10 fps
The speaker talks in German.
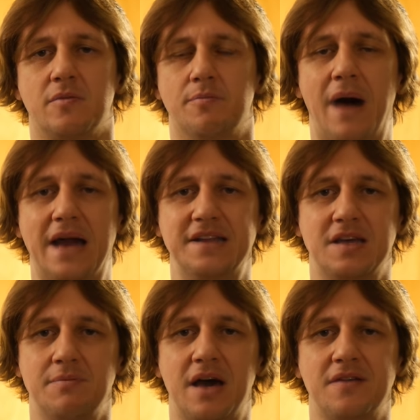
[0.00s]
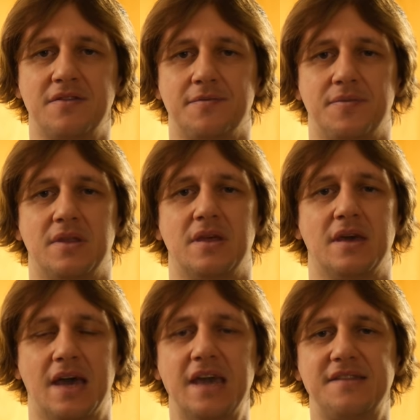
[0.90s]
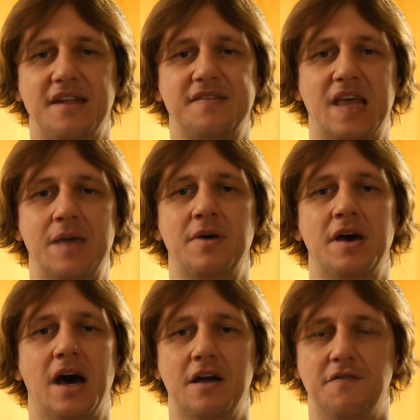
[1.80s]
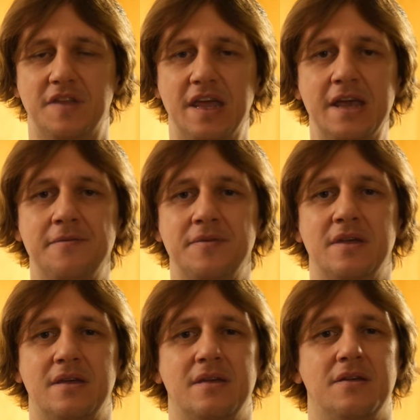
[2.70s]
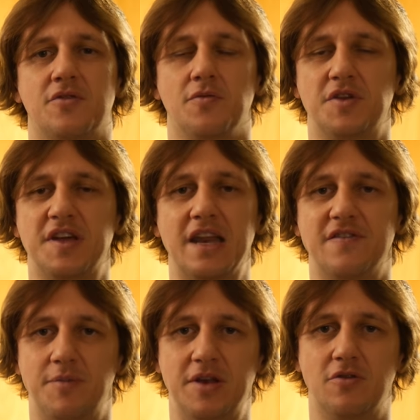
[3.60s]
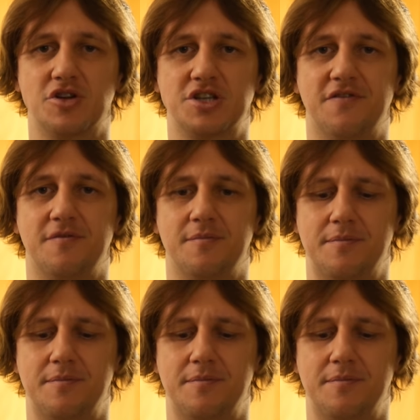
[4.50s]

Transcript: madig gemacht, Rechtsextreme, AfD, so wird hier eine Verbindung geschaffen.